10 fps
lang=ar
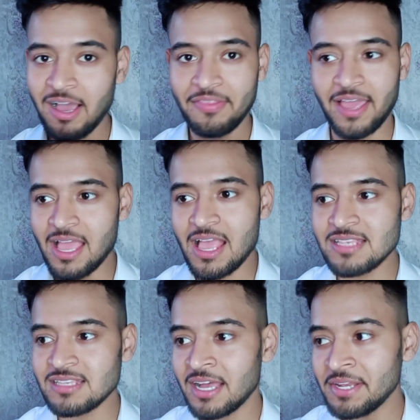هذا هذا
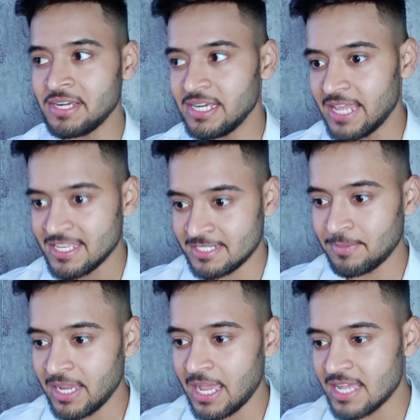انا اللي
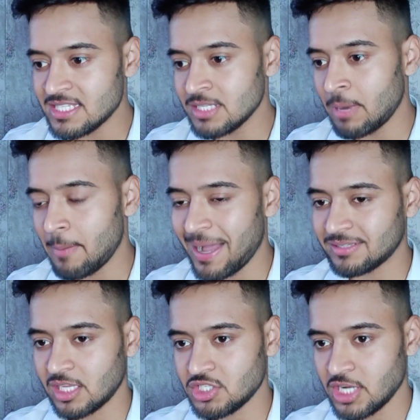اسمعه اصلا ما
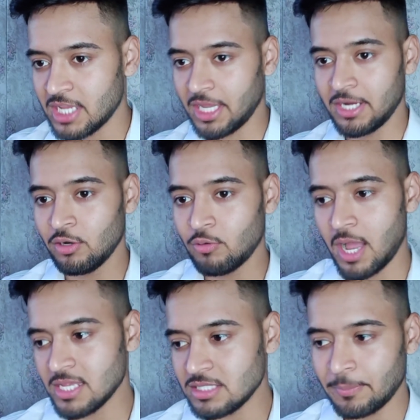بعطش يعني
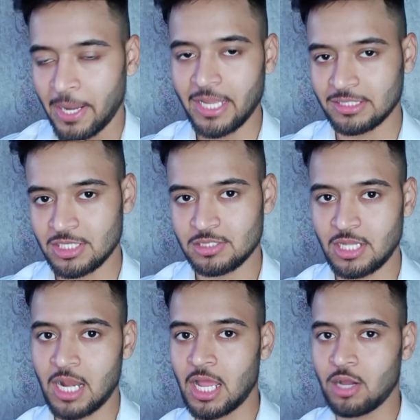هو اصلا ما يعطش
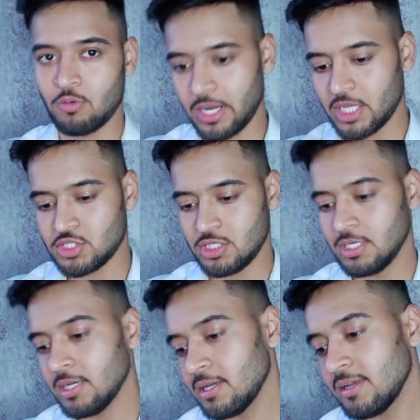طلع لا هو غير
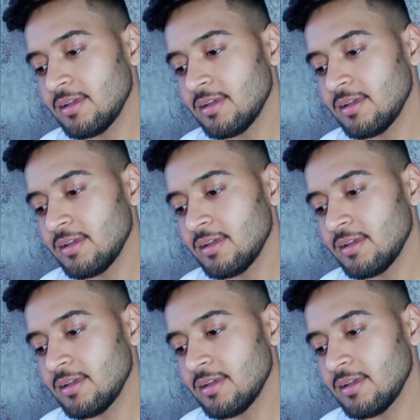شيء